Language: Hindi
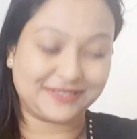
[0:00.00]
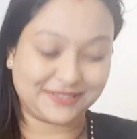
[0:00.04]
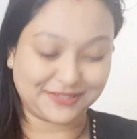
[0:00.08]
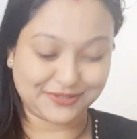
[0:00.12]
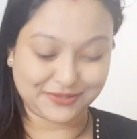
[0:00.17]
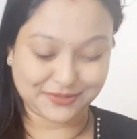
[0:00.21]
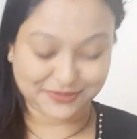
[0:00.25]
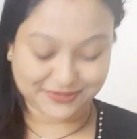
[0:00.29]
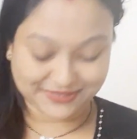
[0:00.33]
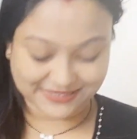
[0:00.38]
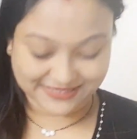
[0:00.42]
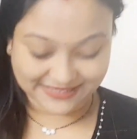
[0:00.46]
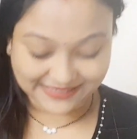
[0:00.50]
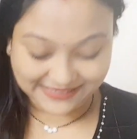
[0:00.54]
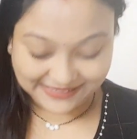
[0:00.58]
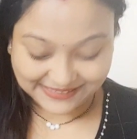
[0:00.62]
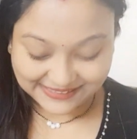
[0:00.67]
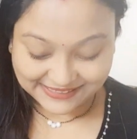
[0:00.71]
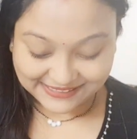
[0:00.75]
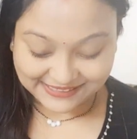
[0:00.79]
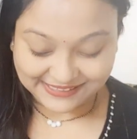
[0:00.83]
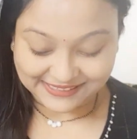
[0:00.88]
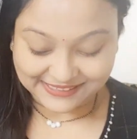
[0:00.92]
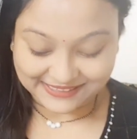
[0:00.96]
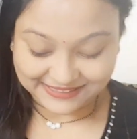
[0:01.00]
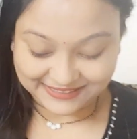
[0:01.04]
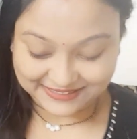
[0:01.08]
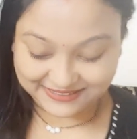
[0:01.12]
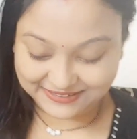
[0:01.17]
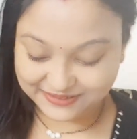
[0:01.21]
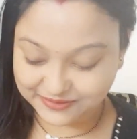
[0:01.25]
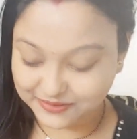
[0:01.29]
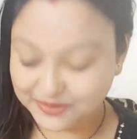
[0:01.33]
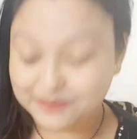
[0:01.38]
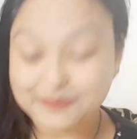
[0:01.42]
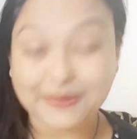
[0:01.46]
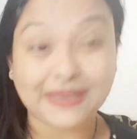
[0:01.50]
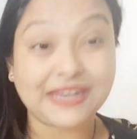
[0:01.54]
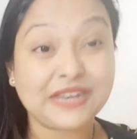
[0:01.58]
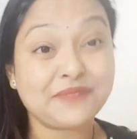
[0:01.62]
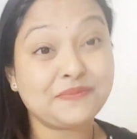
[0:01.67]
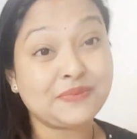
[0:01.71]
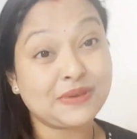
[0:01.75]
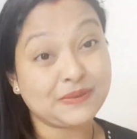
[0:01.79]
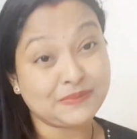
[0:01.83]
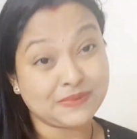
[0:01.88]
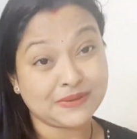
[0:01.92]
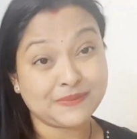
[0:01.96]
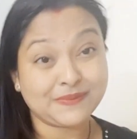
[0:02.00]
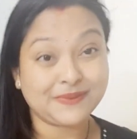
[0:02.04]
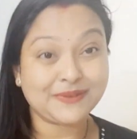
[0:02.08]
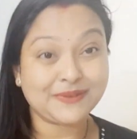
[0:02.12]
सा चौड़ा है क्योंकि मैंने भी अभी अभी